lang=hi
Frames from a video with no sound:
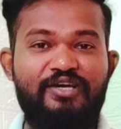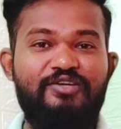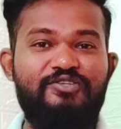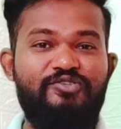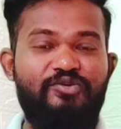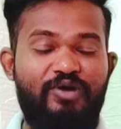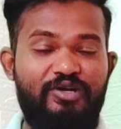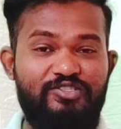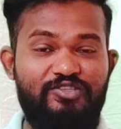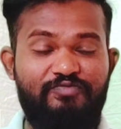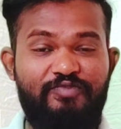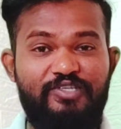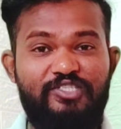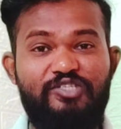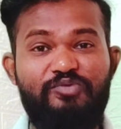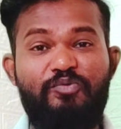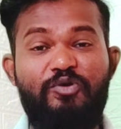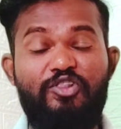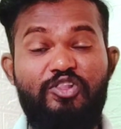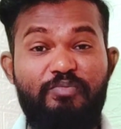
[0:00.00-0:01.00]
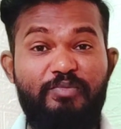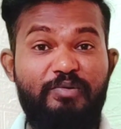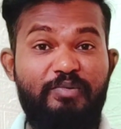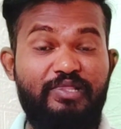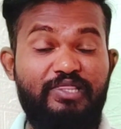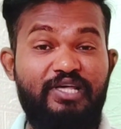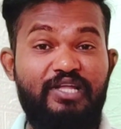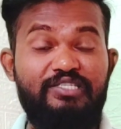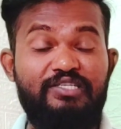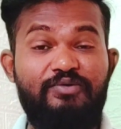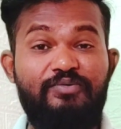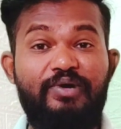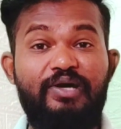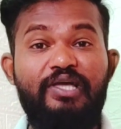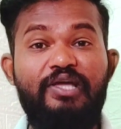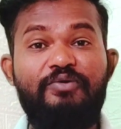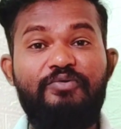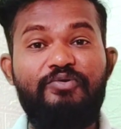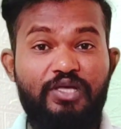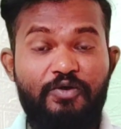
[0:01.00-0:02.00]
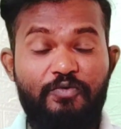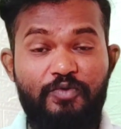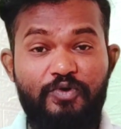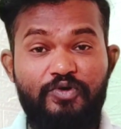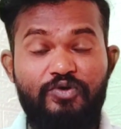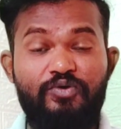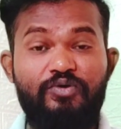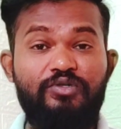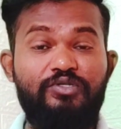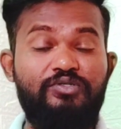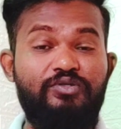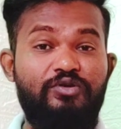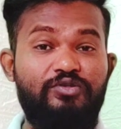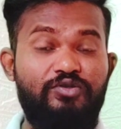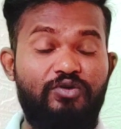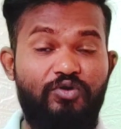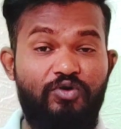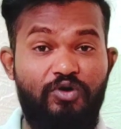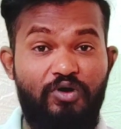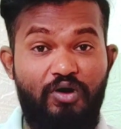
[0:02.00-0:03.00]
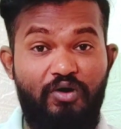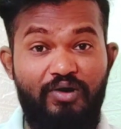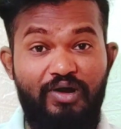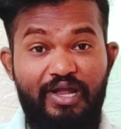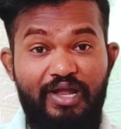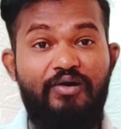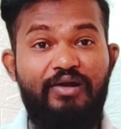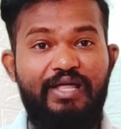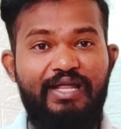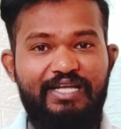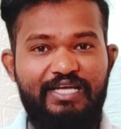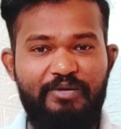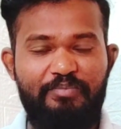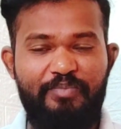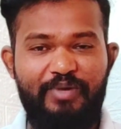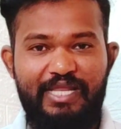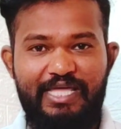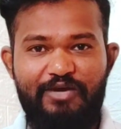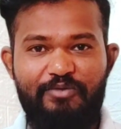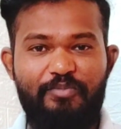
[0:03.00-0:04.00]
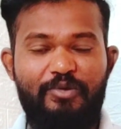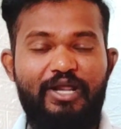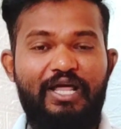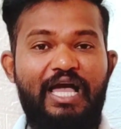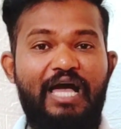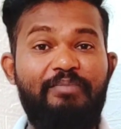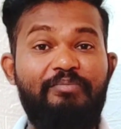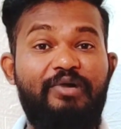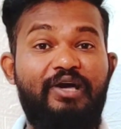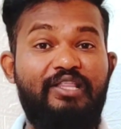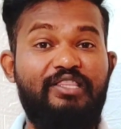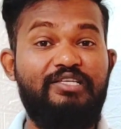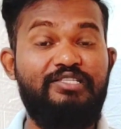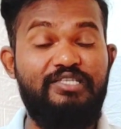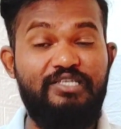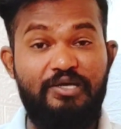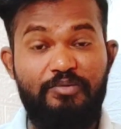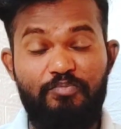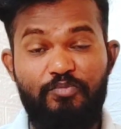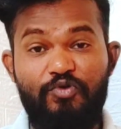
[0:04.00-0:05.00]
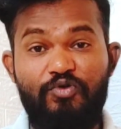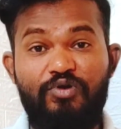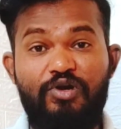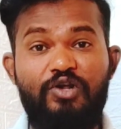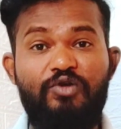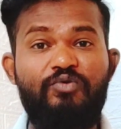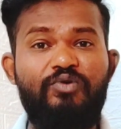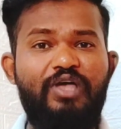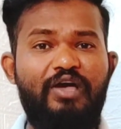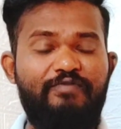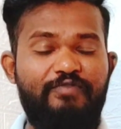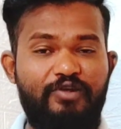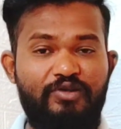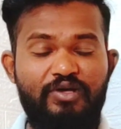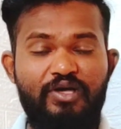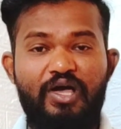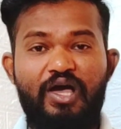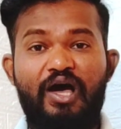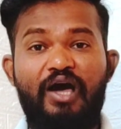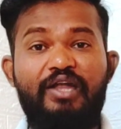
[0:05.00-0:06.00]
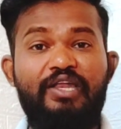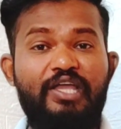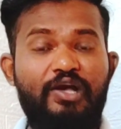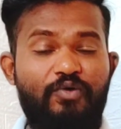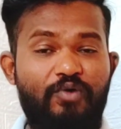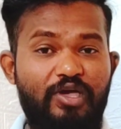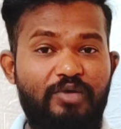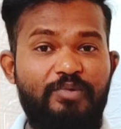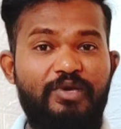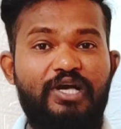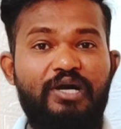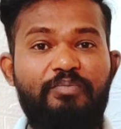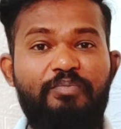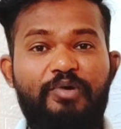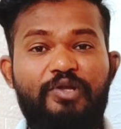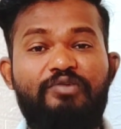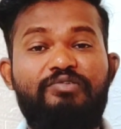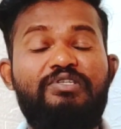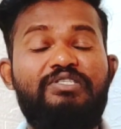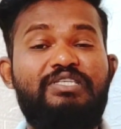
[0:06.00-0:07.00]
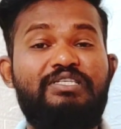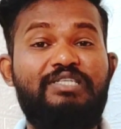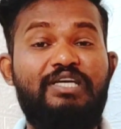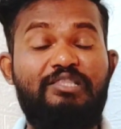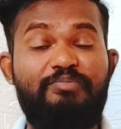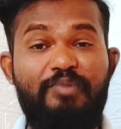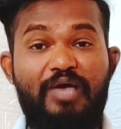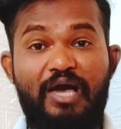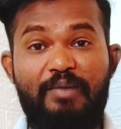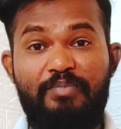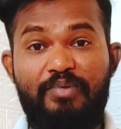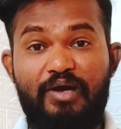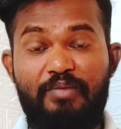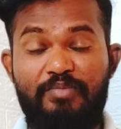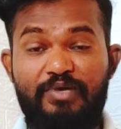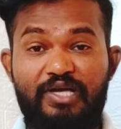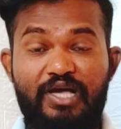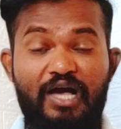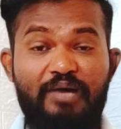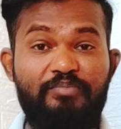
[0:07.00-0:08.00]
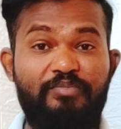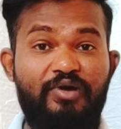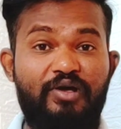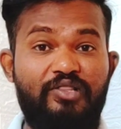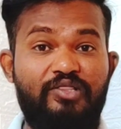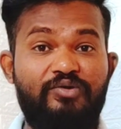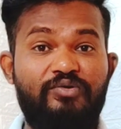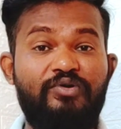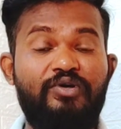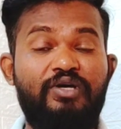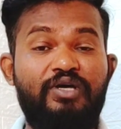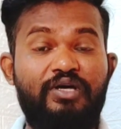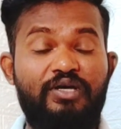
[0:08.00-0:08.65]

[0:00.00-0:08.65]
सो गैस तो फर्स्ट ऑफ ऑल तो मैं बताना चाहूंगा ये ये वीडियो जो जो लोग ऑनलाइन कंपनी के ऊपर काम करते जैसे कि पोर्टर हो या फिर अन्य कोई भी कंपनी हो जिसके साथ में आप अभी काम करते हो